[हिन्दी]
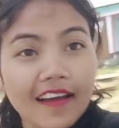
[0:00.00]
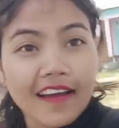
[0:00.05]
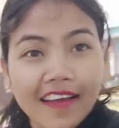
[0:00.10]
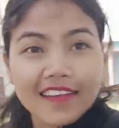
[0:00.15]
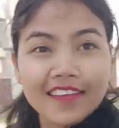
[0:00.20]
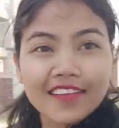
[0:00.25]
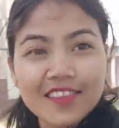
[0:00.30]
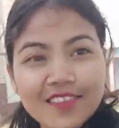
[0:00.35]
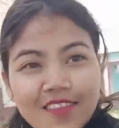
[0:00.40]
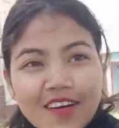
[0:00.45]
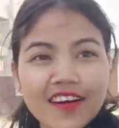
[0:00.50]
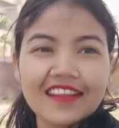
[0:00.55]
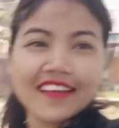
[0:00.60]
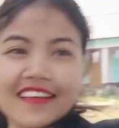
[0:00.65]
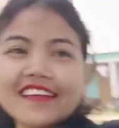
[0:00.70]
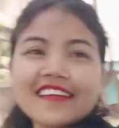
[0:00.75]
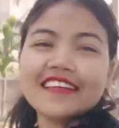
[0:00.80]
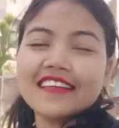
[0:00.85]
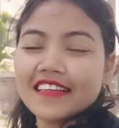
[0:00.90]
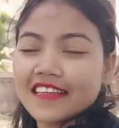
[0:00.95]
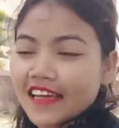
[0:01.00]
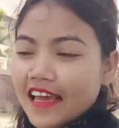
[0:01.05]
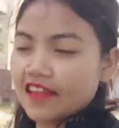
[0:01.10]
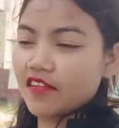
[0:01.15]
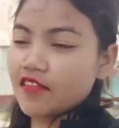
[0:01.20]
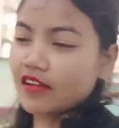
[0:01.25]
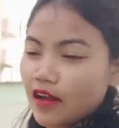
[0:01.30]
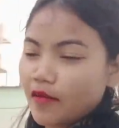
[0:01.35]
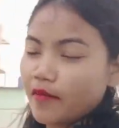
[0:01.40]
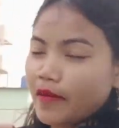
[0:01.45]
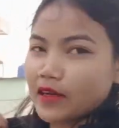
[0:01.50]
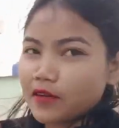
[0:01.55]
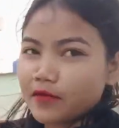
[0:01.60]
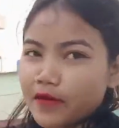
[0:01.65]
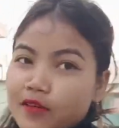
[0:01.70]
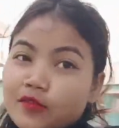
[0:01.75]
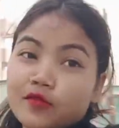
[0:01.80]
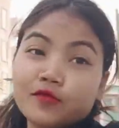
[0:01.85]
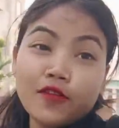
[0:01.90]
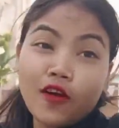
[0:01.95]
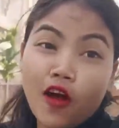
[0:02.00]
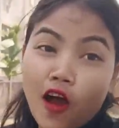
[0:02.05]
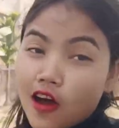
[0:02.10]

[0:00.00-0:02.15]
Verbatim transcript: हे गाइस गुड मॉर्निंग एंड वेलकम बैक टू माय न्यू